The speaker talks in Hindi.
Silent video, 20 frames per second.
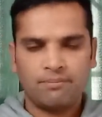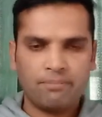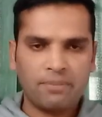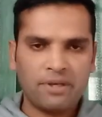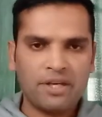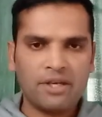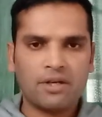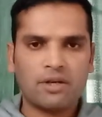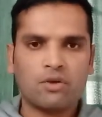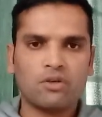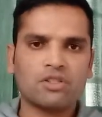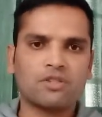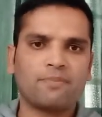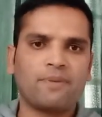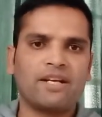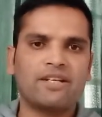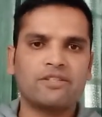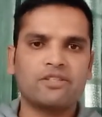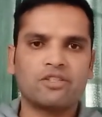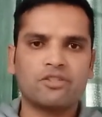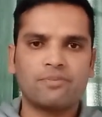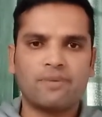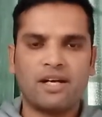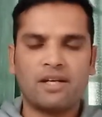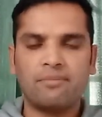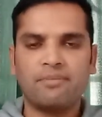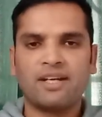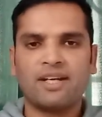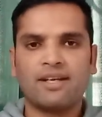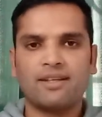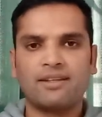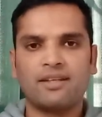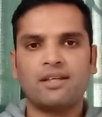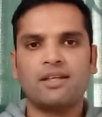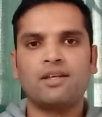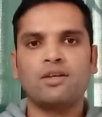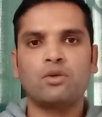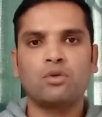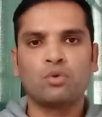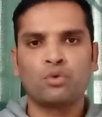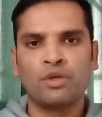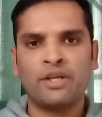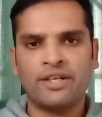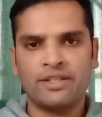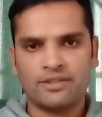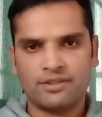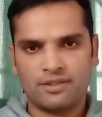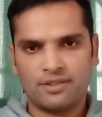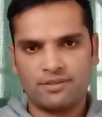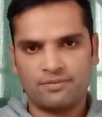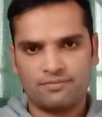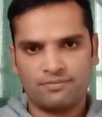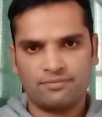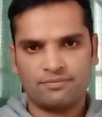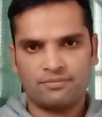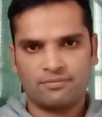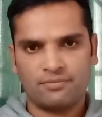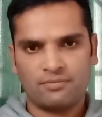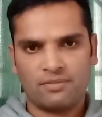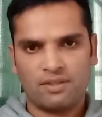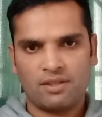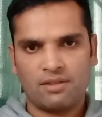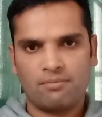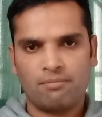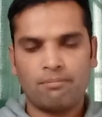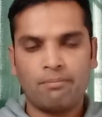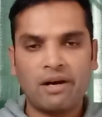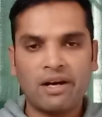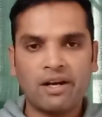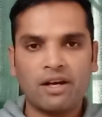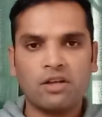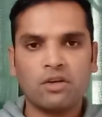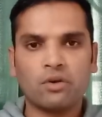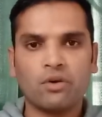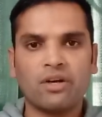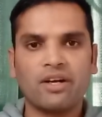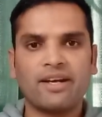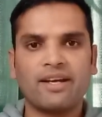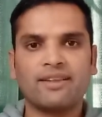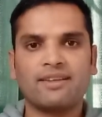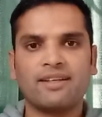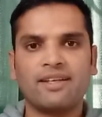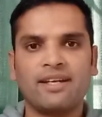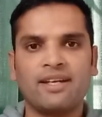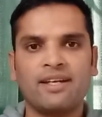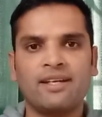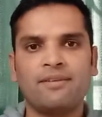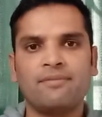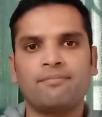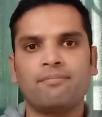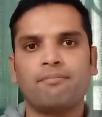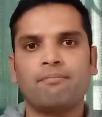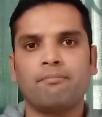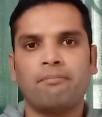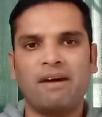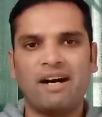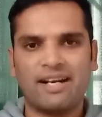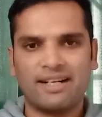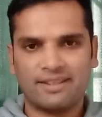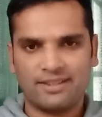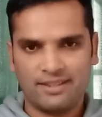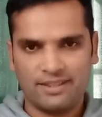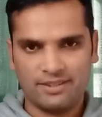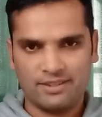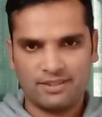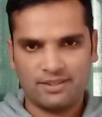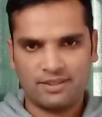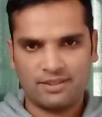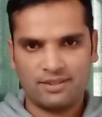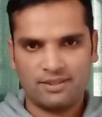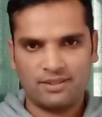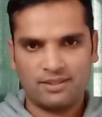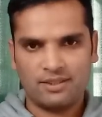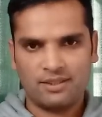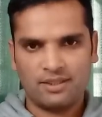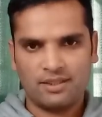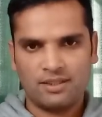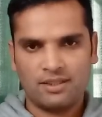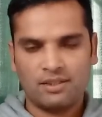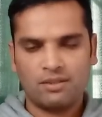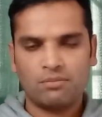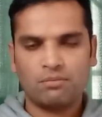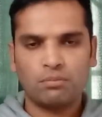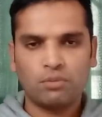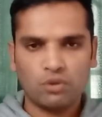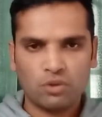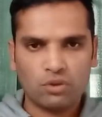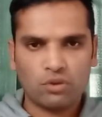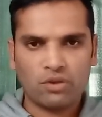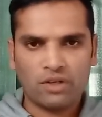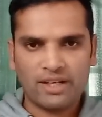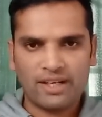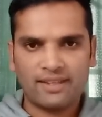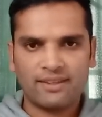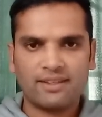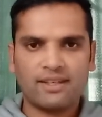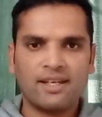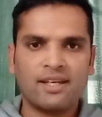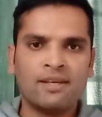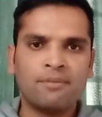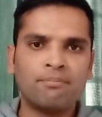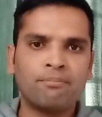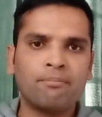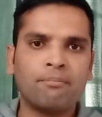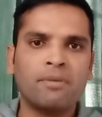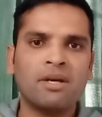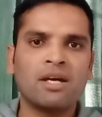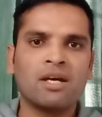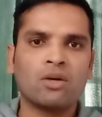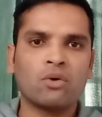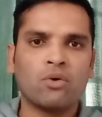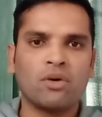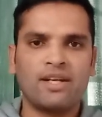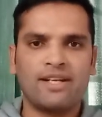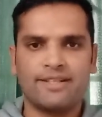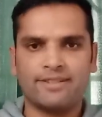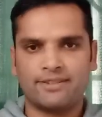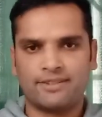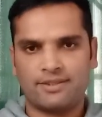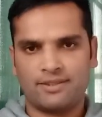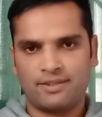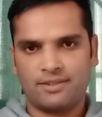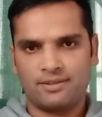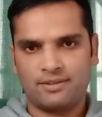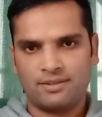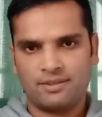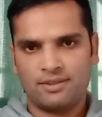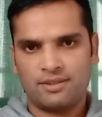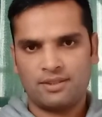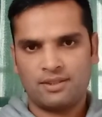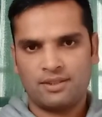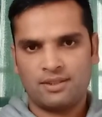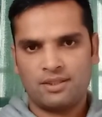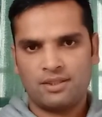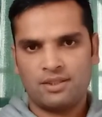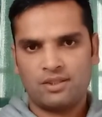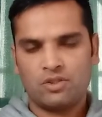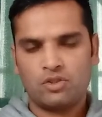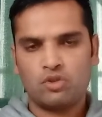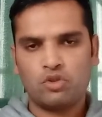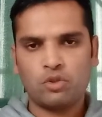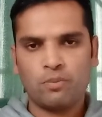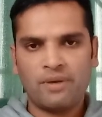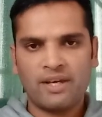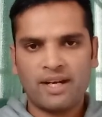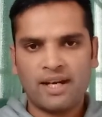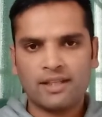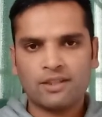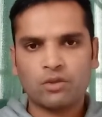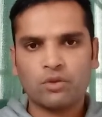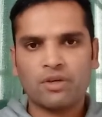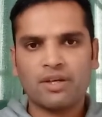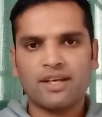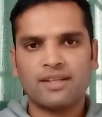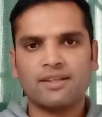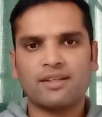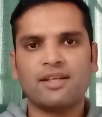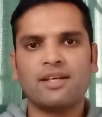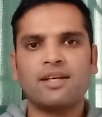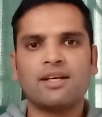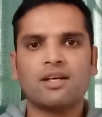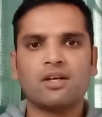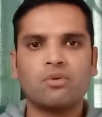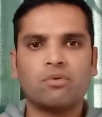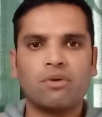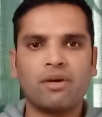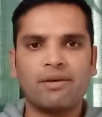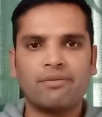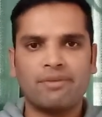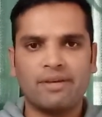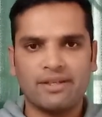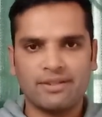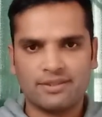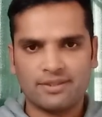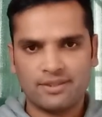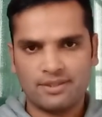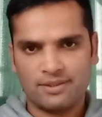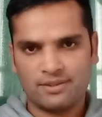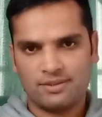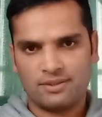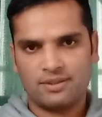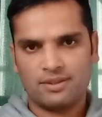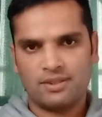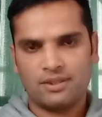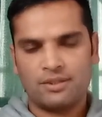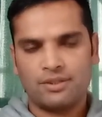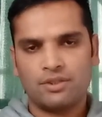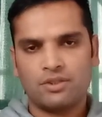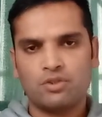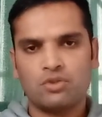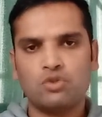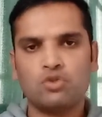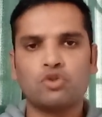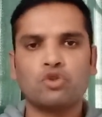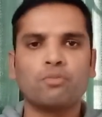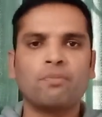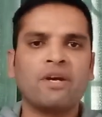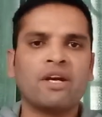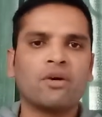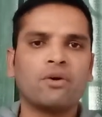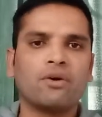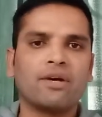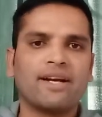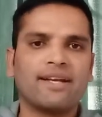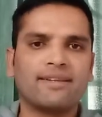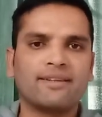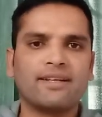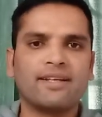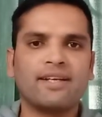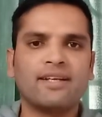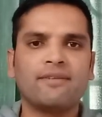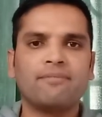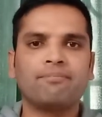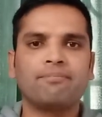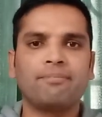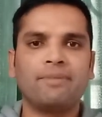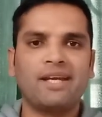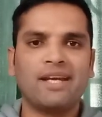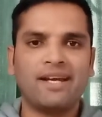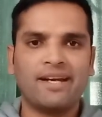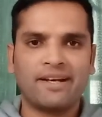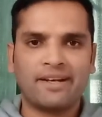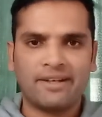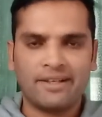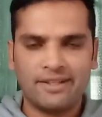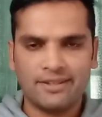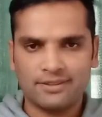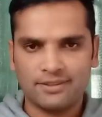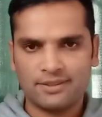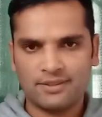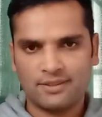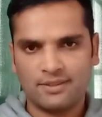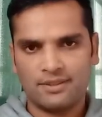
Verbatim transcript: पीर को स्पेनिश ज़बान में कहते हैं लूनेस मंगल को कहते हैं मारतेस बुध को कहते हैं मेरकोलेस जुमेरात को कहते हैं खुएवेस जुमे को कहते हैं बियरनेस